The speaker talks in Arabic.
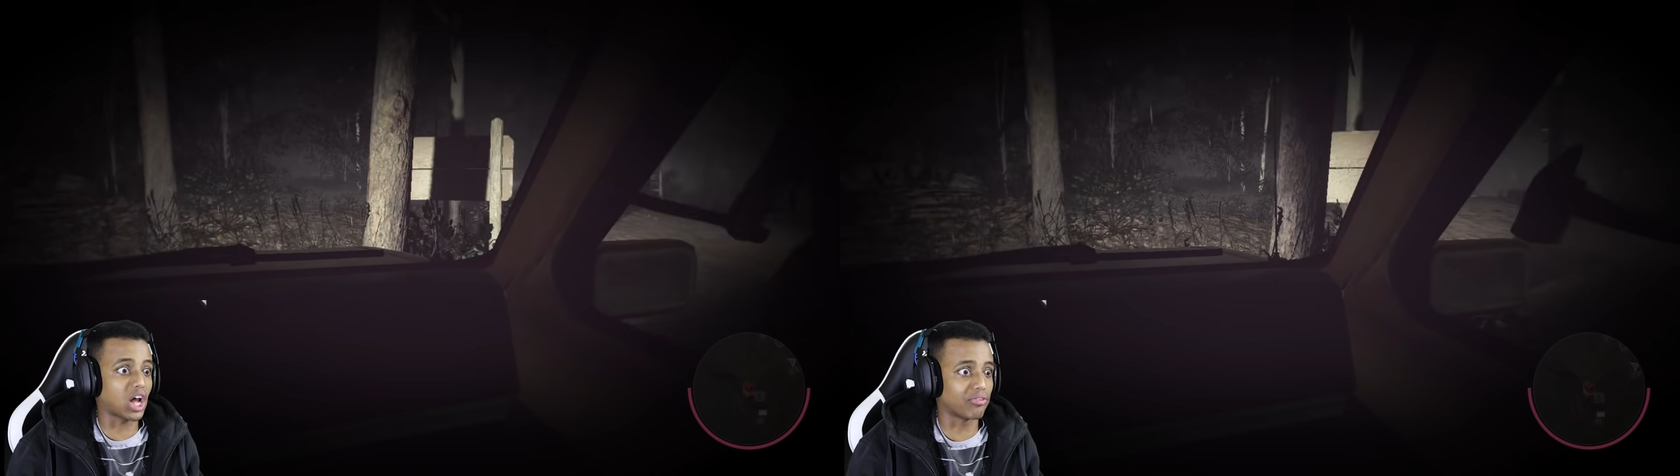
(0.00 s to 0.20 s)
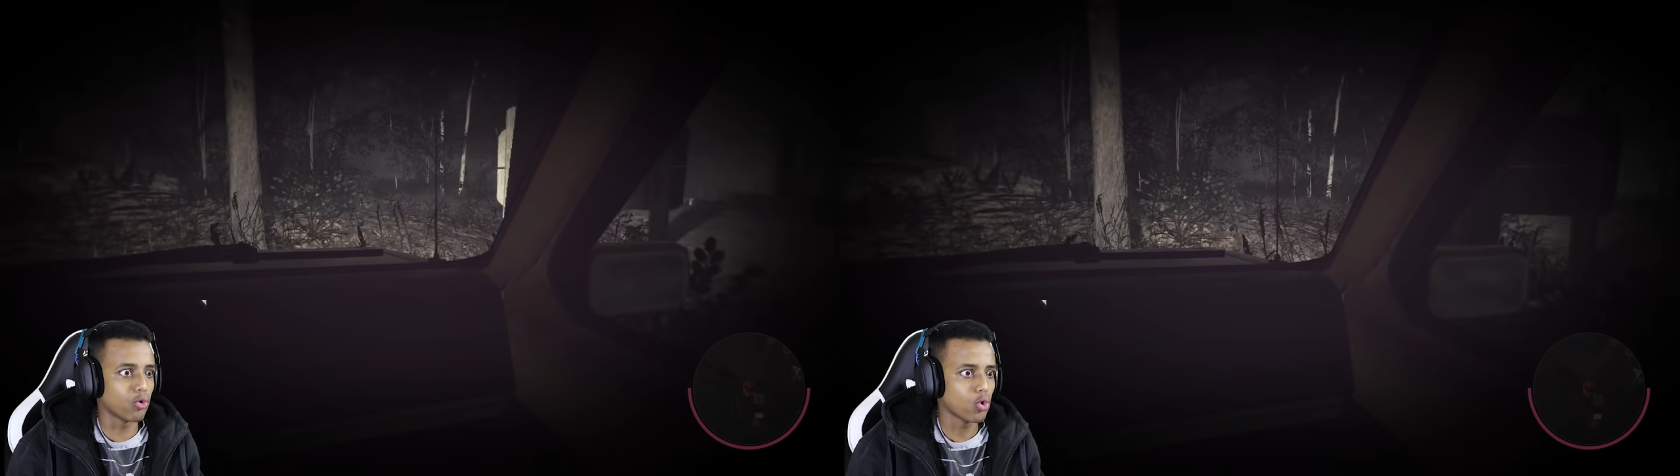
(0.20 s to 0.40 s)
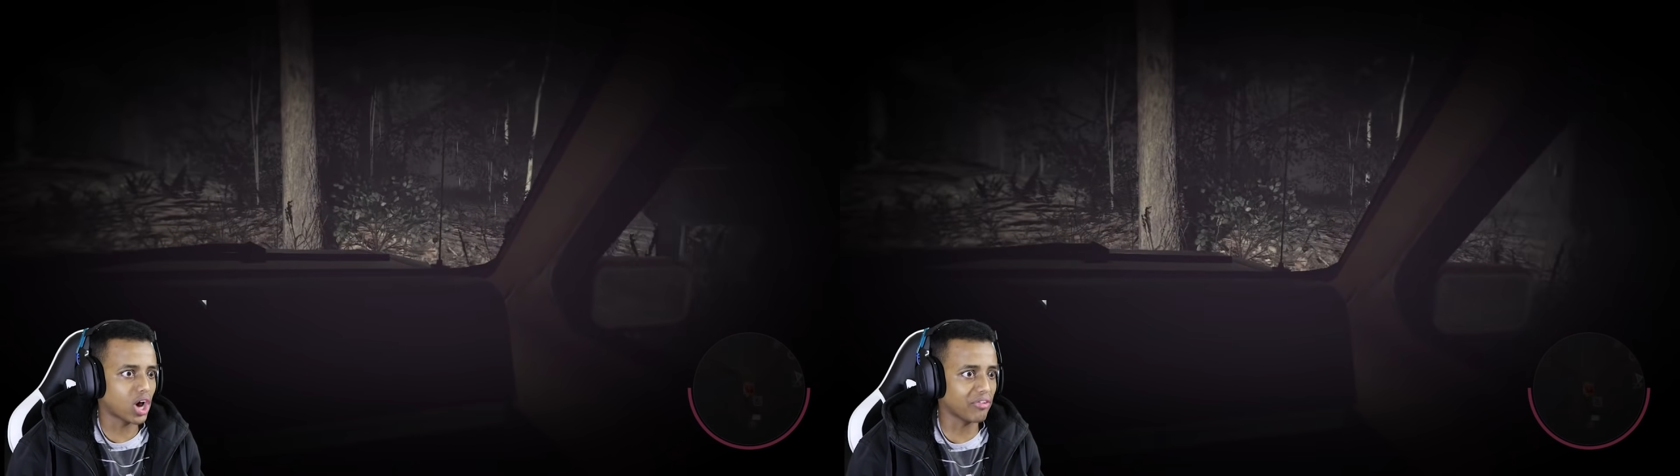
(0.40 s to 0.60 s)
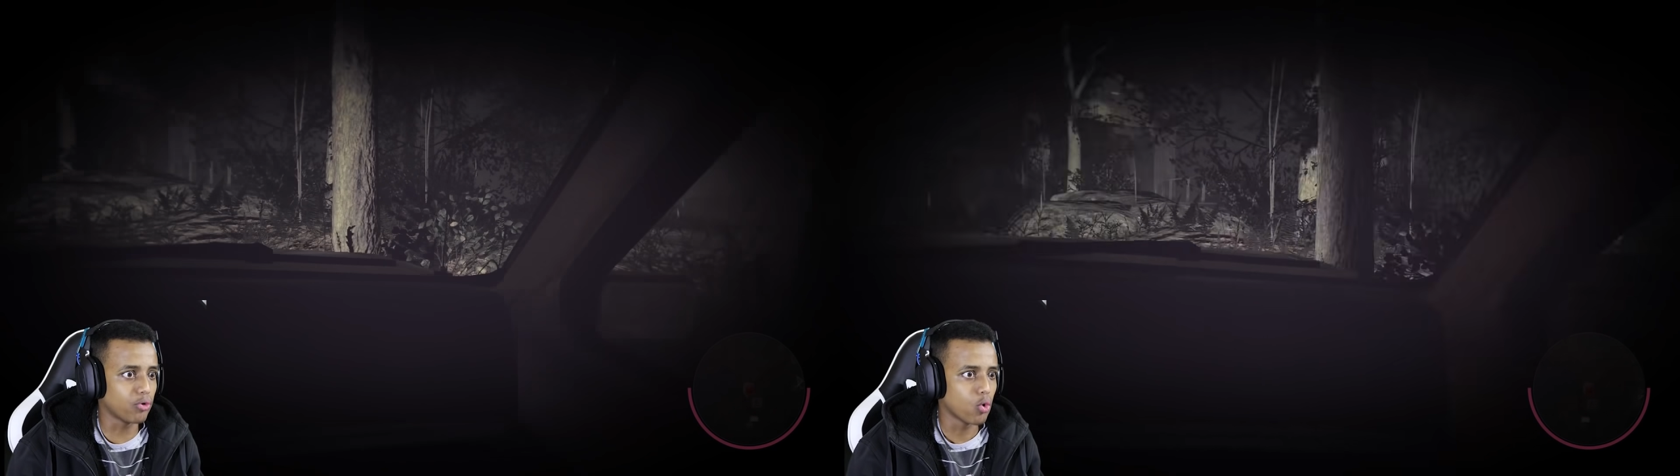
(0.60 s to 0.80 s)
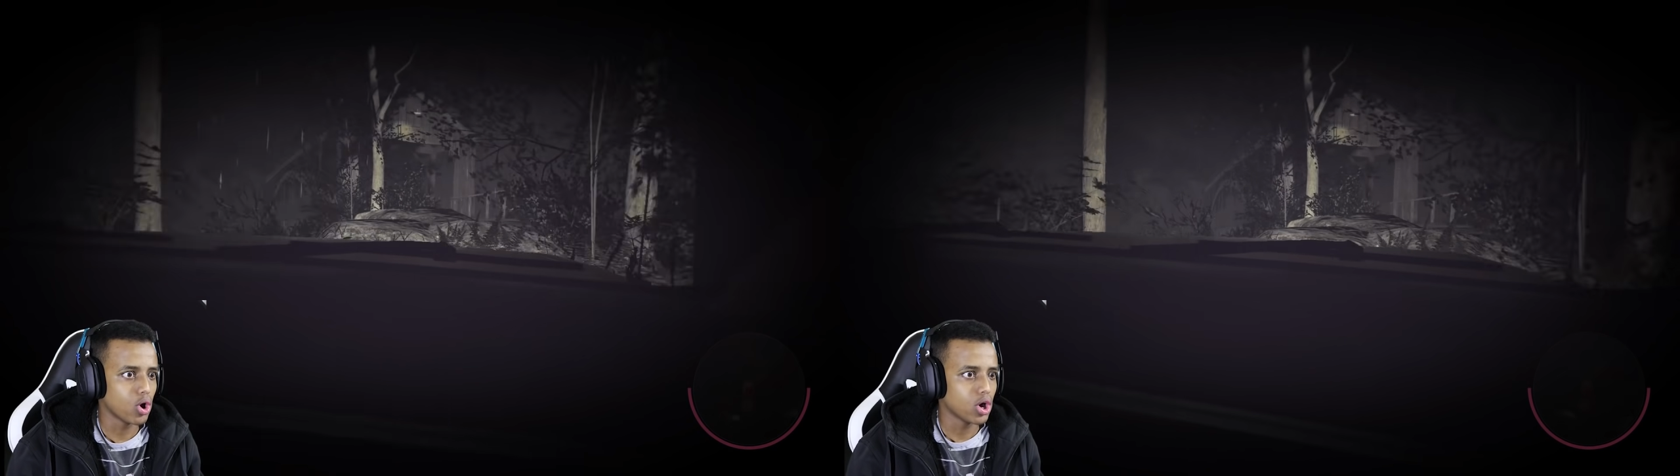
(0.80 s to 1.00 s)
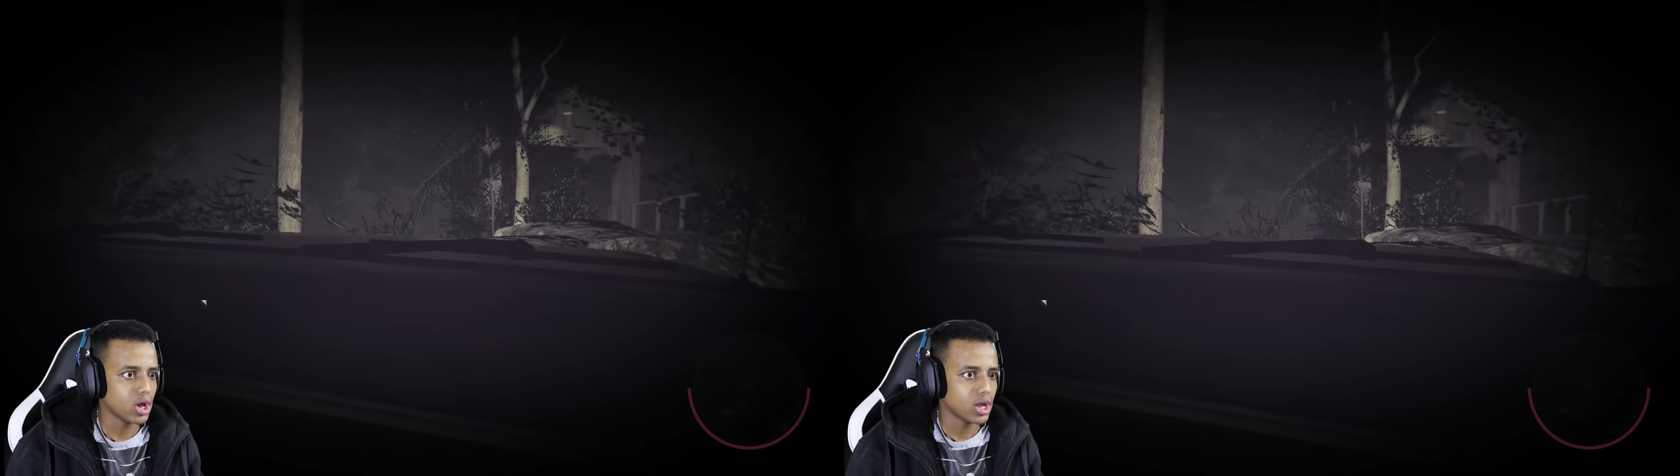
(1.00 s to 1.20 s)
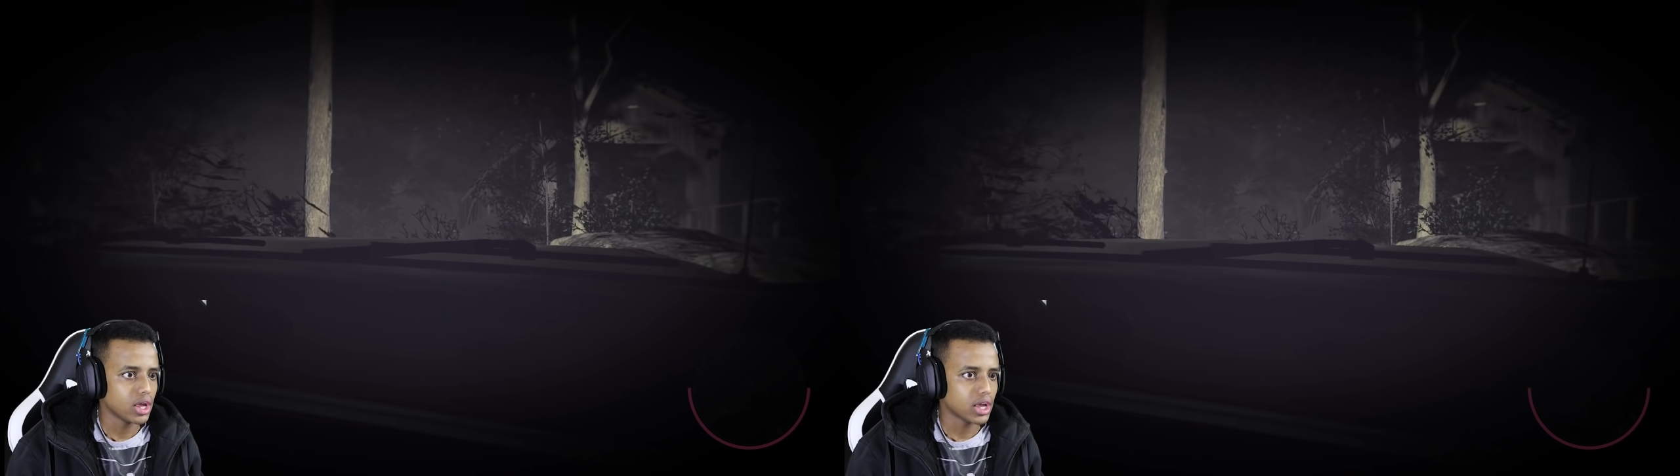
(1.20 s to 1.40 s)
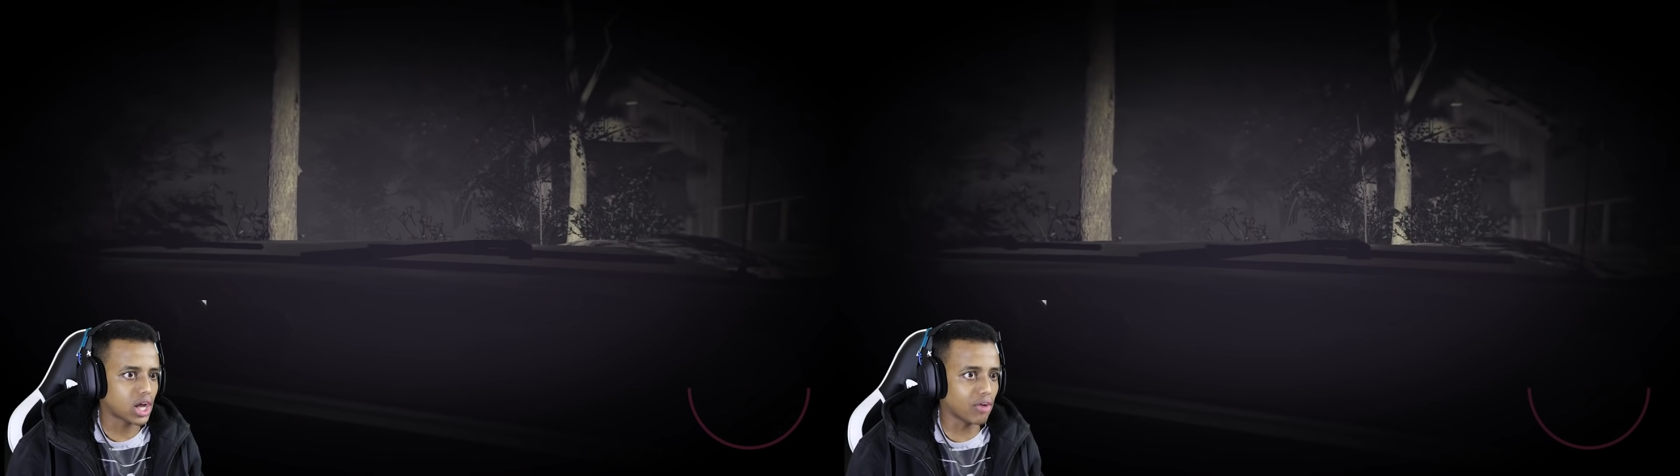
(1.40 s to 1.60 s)
كفو كفو
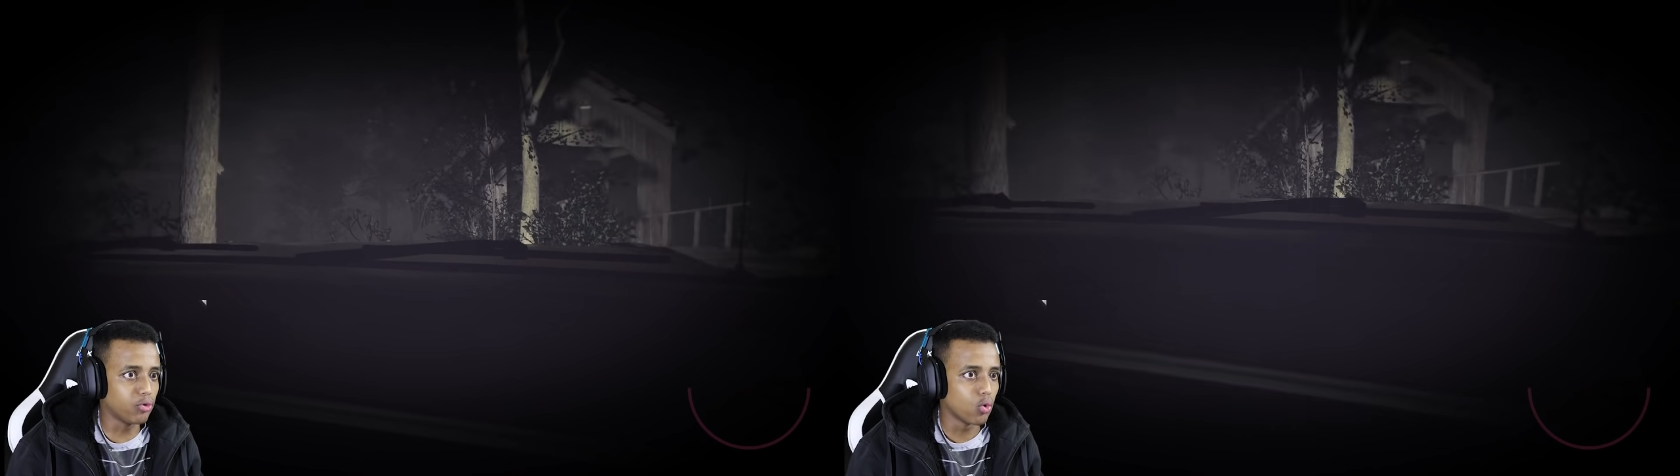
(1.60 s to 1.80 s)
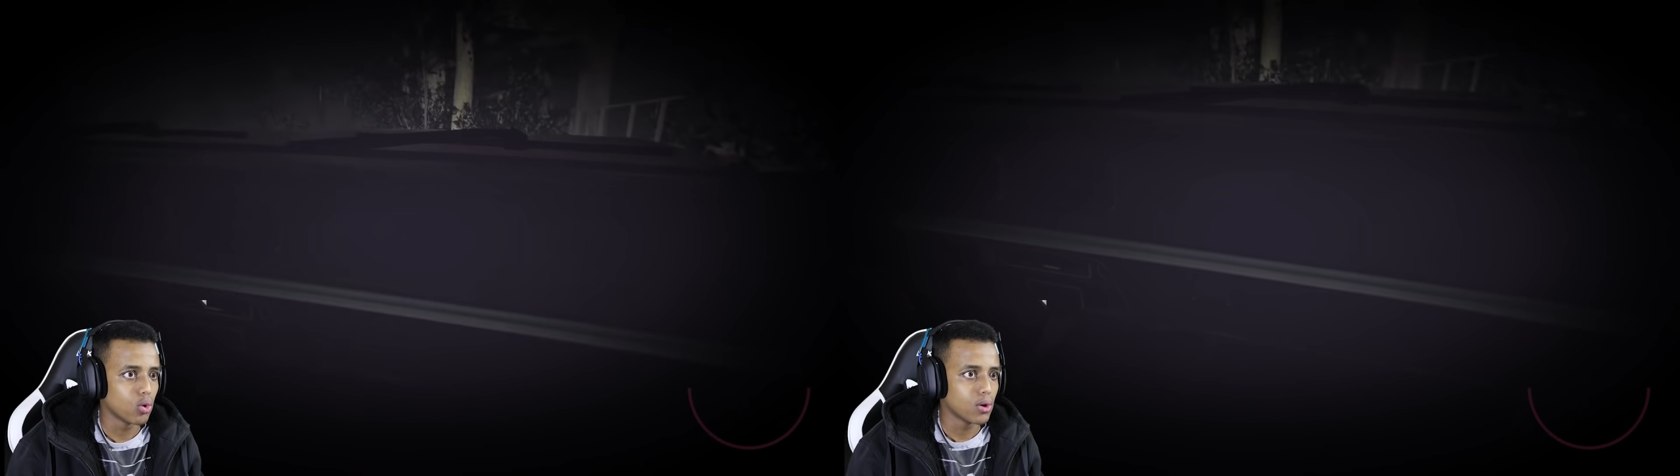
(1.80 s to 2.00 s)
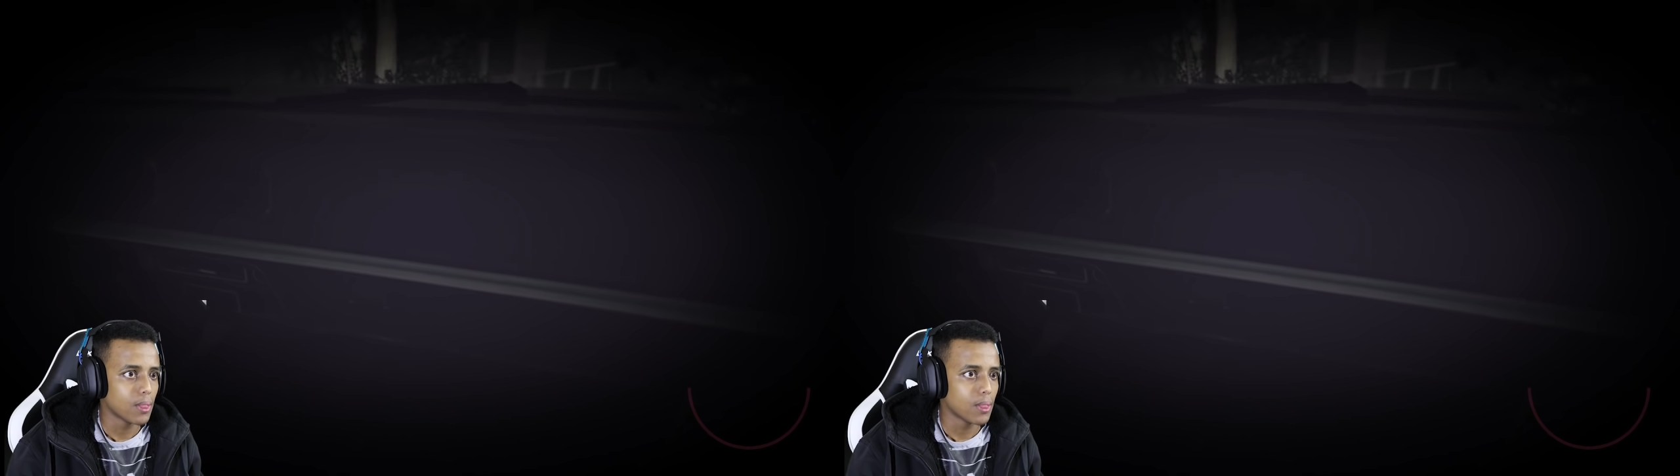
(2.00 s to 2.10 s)
كفو